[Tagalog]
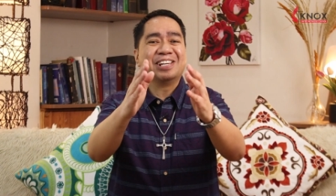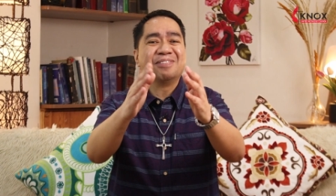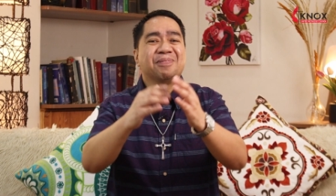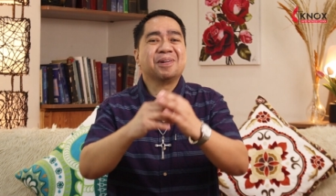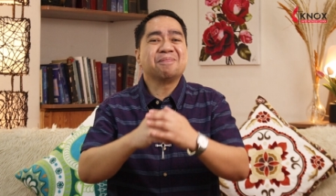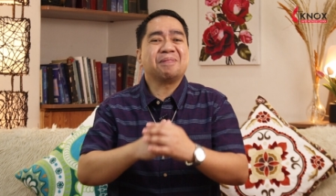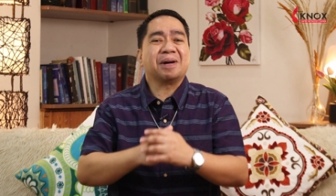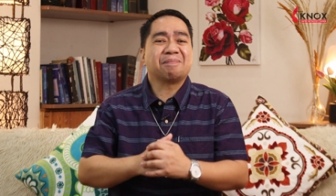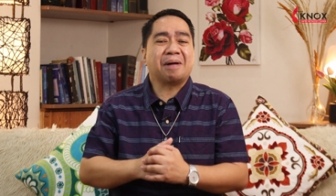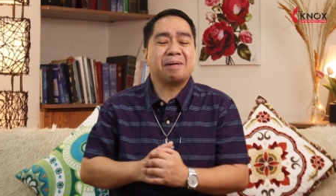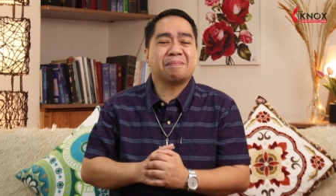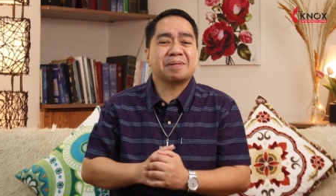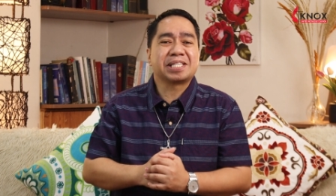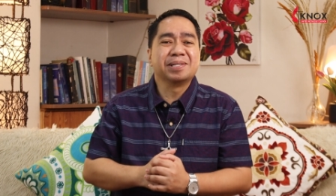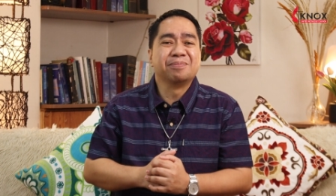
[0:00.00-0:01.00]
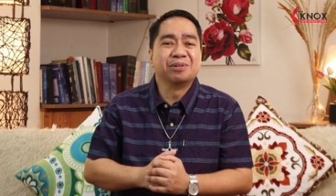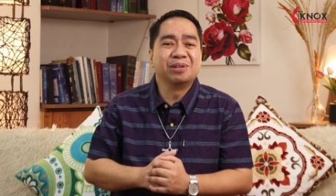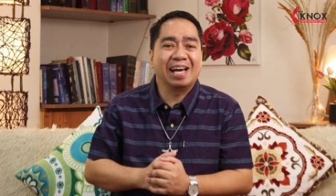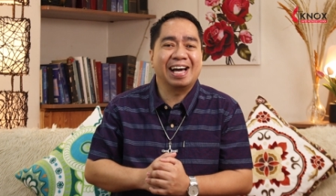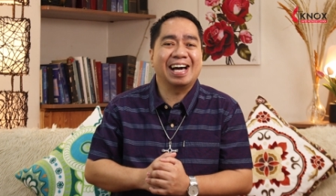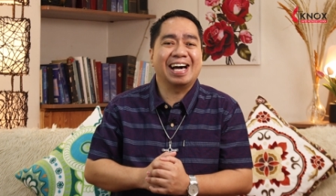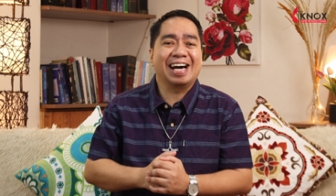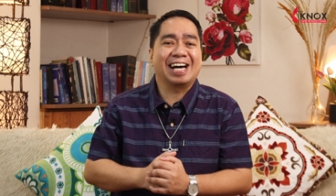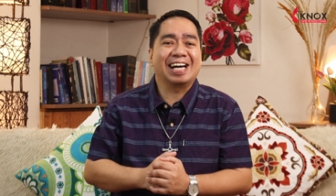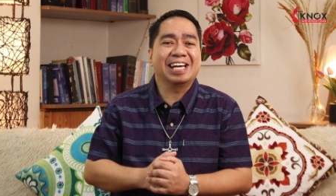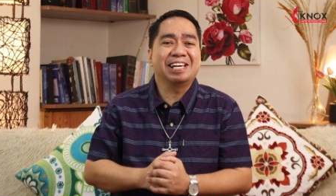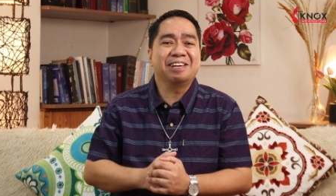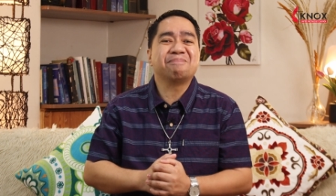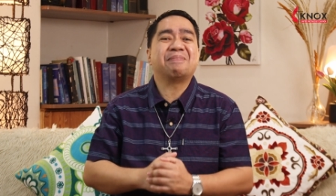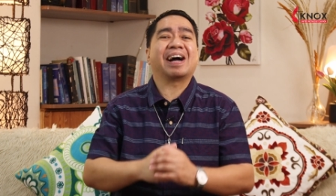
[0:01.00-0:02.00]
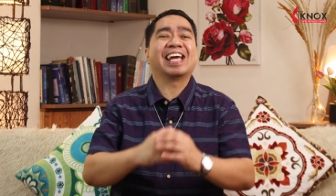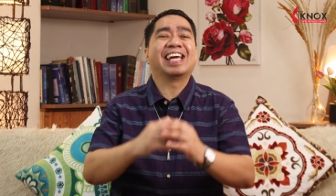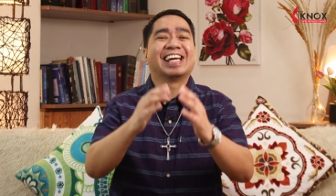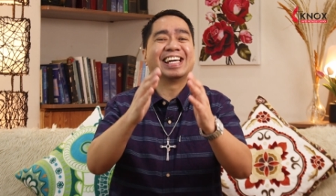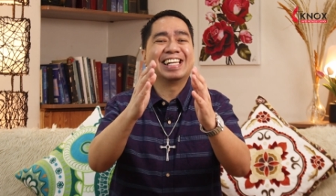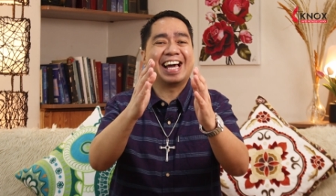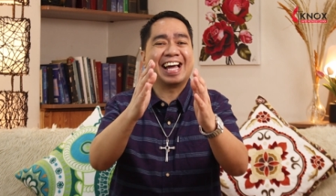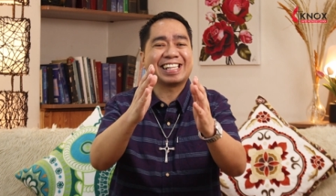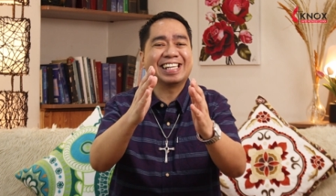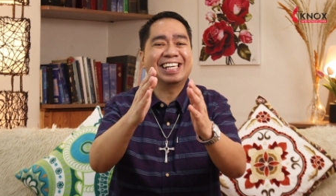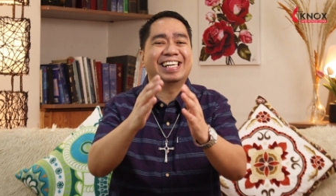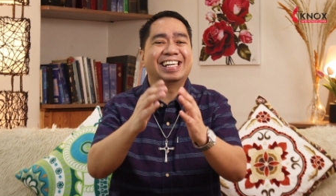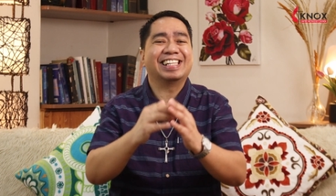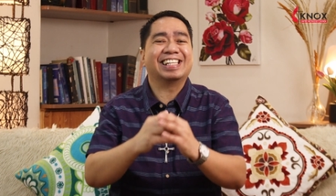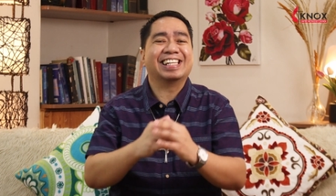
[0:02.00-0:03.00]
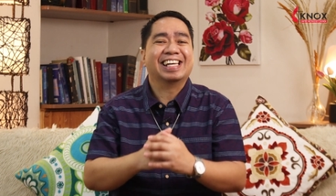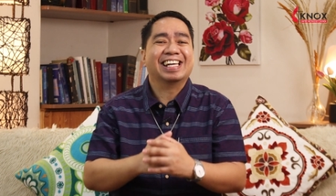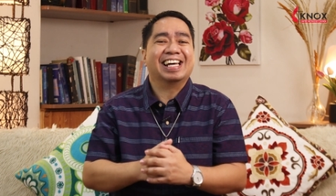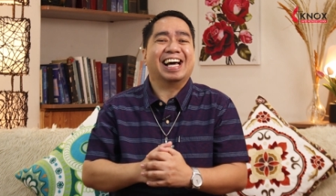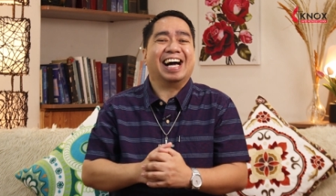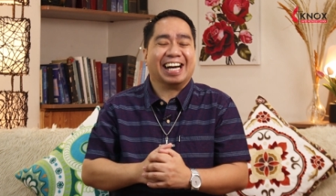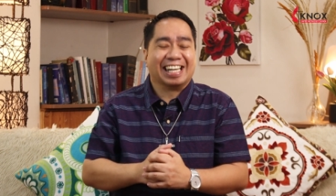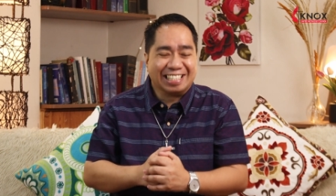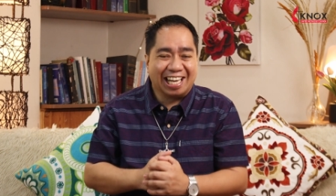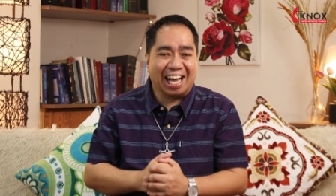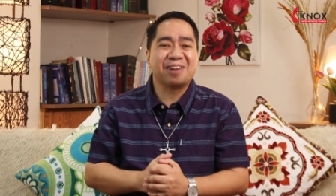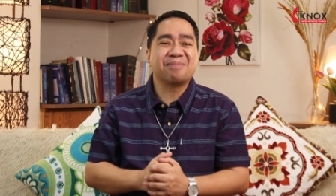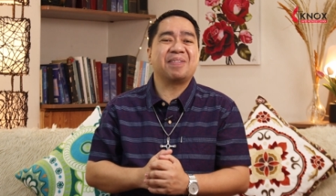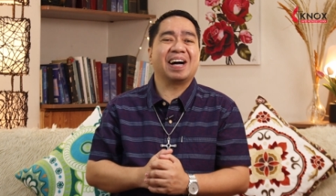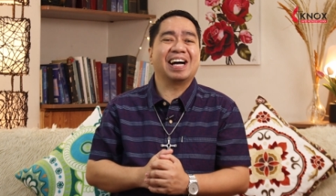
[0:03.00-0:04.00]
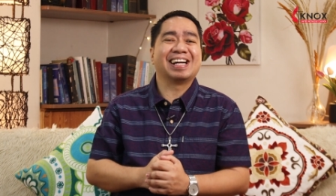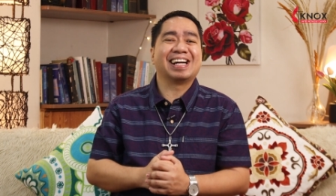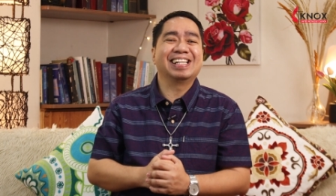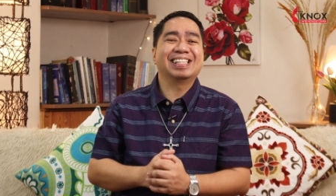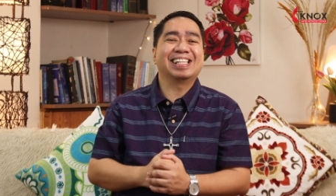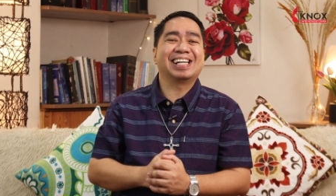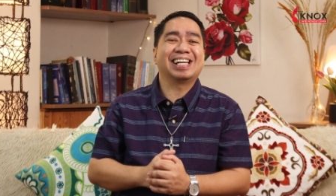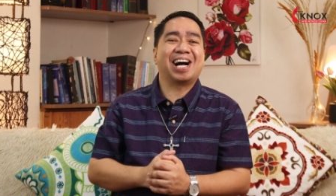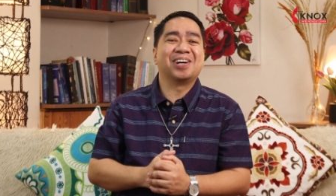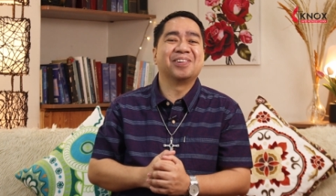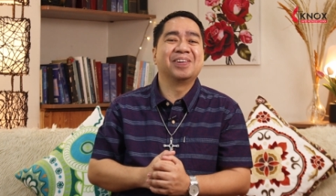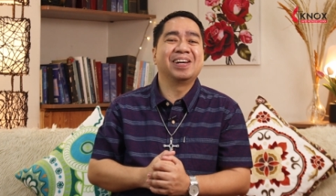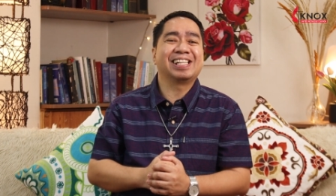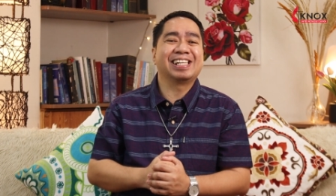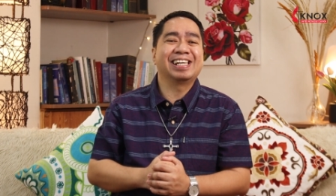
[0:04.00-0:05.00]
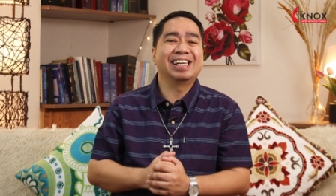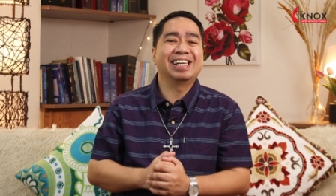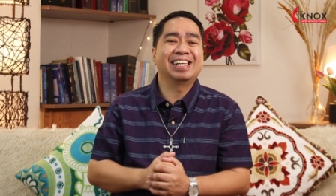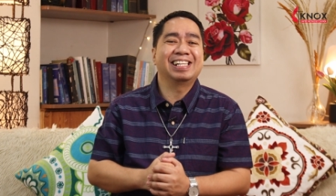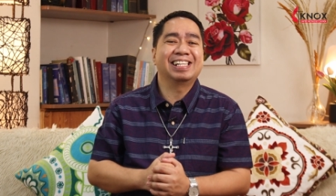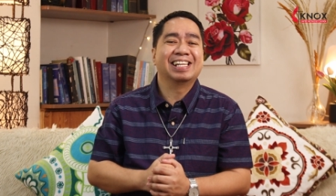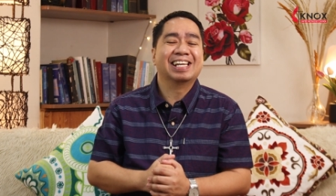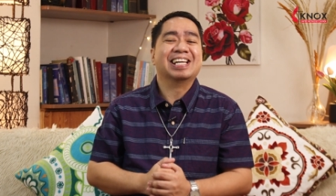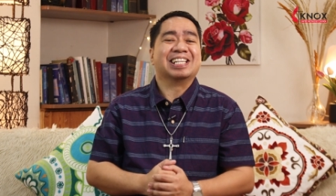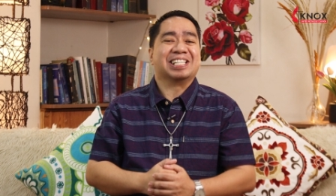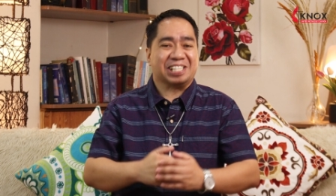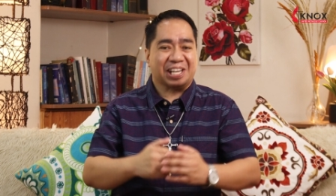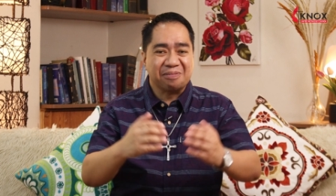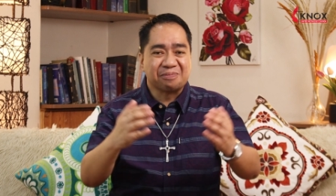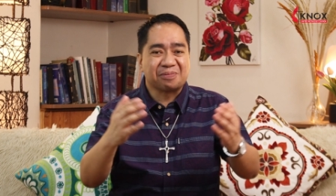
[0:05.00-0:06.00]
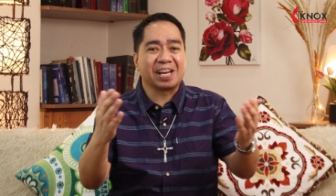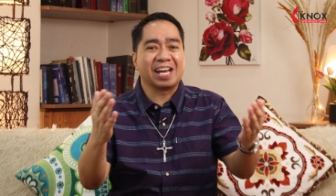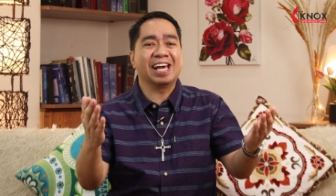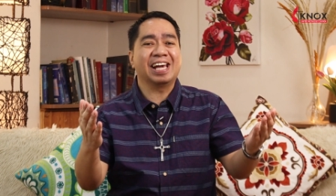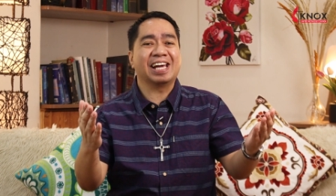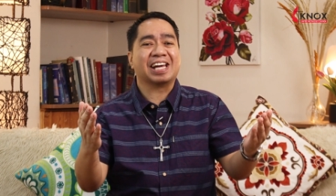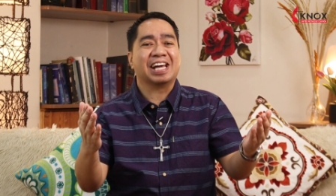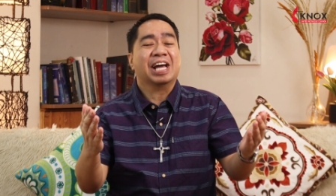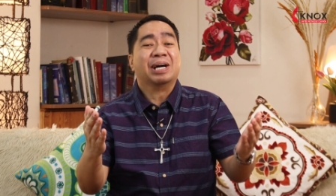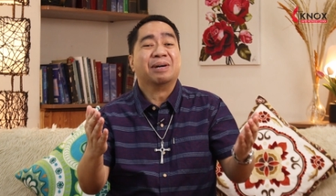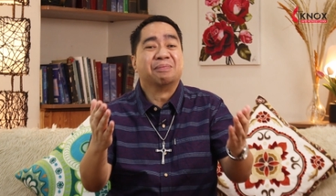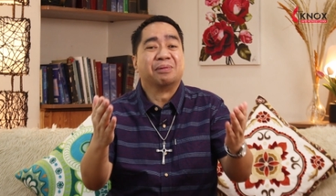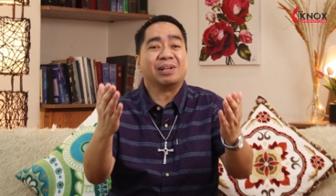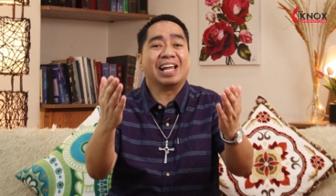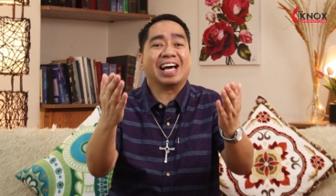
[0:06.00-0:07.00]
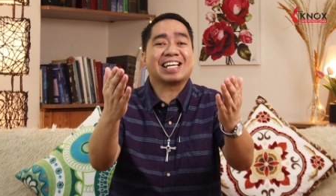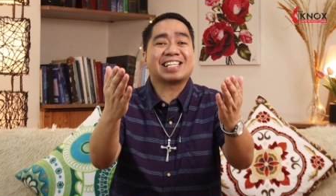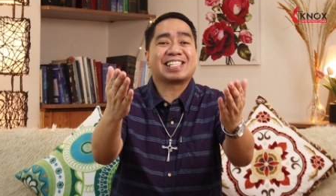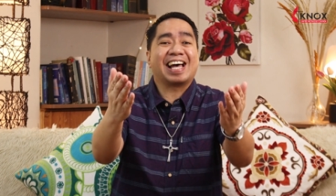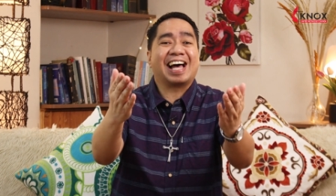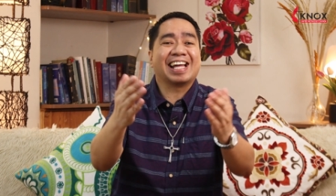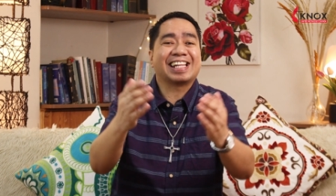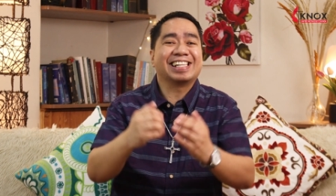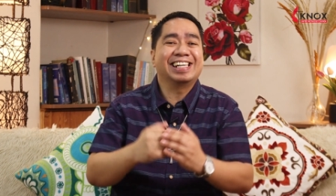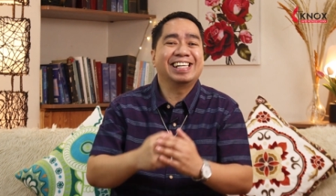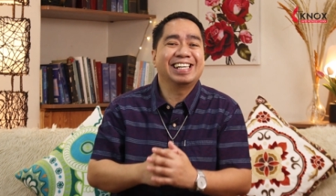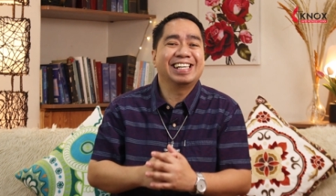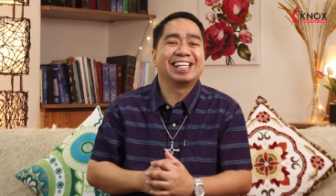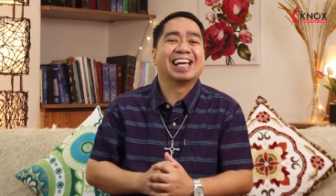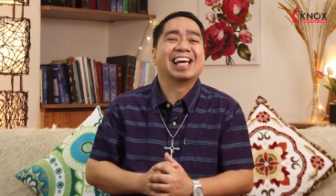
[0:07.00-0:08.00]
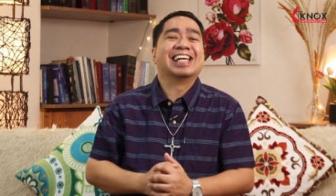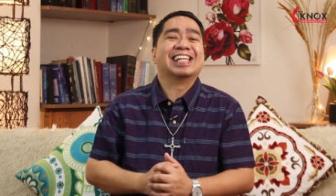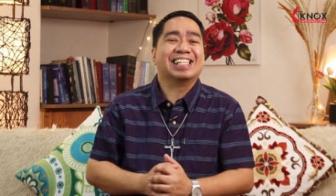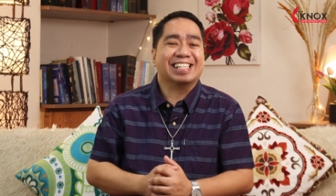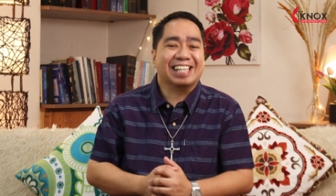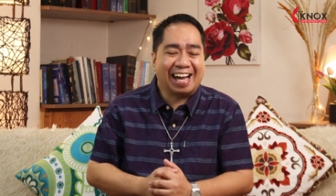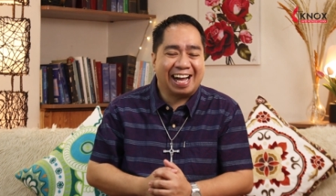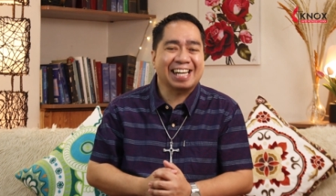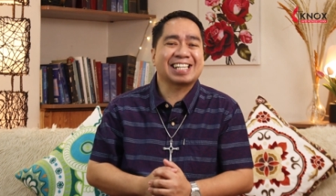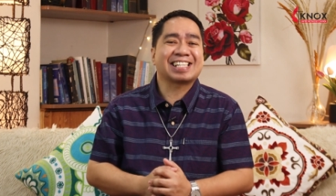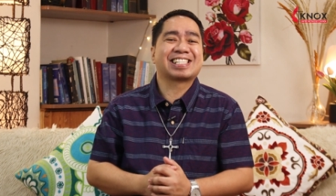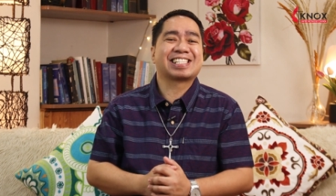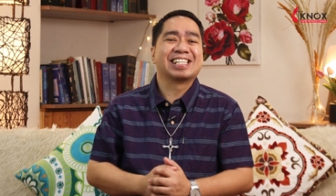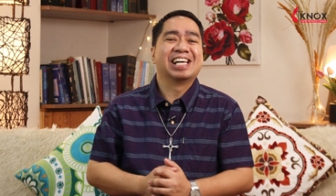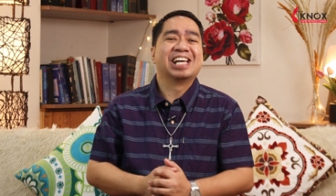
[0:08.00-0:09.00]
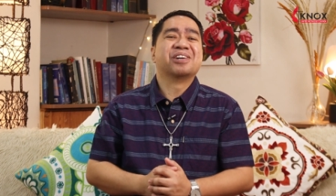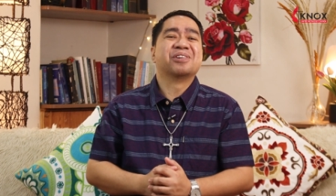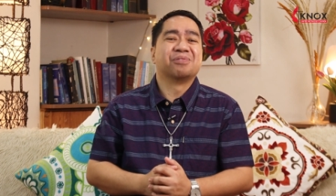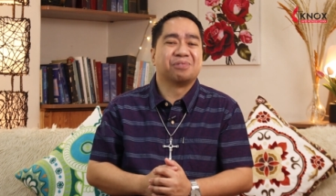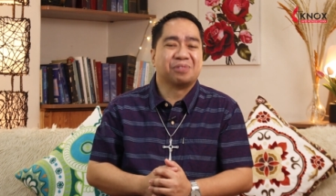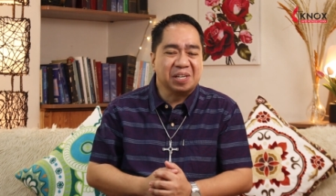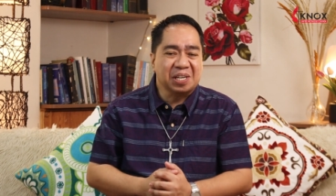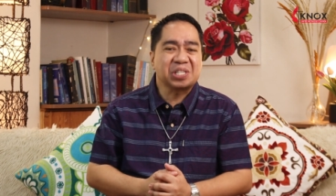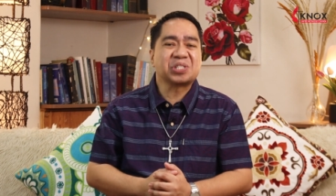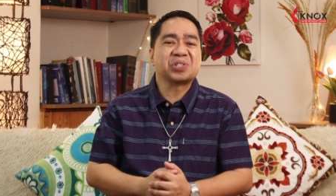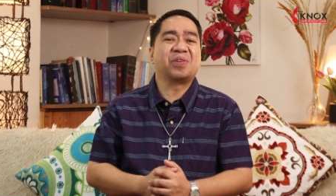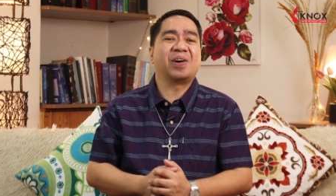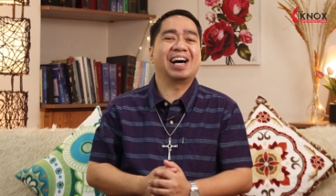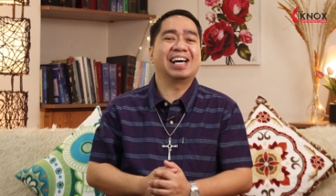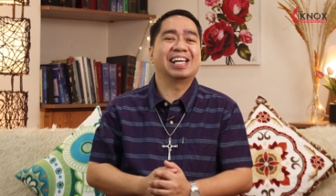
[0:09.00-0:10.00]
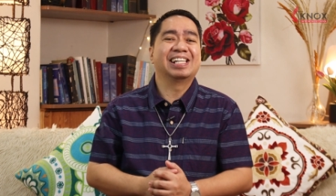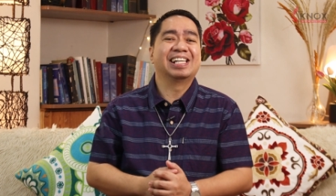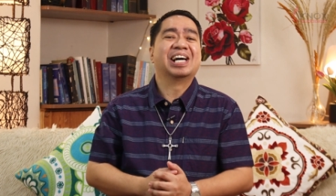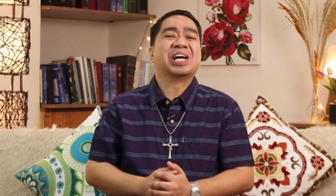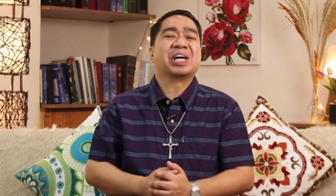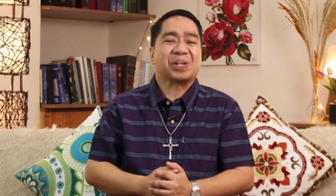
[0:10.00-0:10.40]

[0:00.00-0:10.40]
ating pong pagpapasimula ay pakinggan natin ang napakagandang awitin, syempre, mula sa ating NAX Virtual